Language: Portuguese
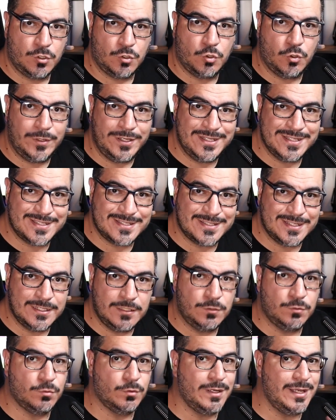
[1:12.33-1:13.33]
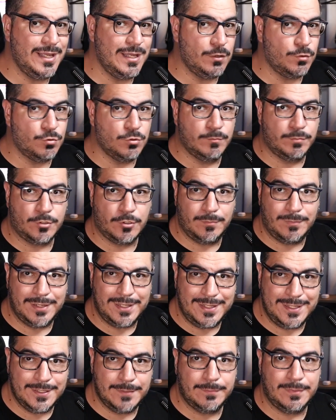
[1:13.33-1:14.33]
Correção é algum
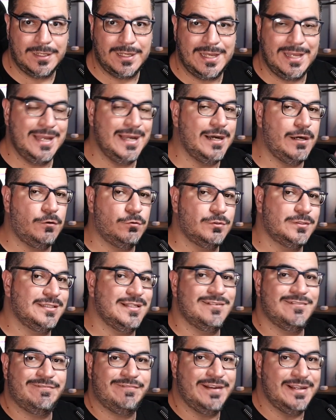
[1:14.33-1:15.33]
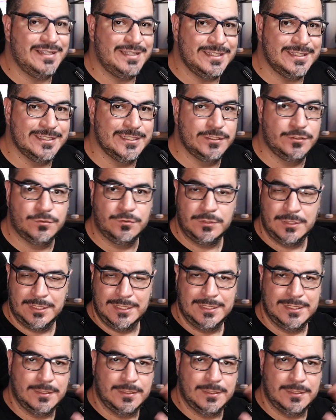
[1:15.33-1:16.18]
problema, é algo que estava tá falhando.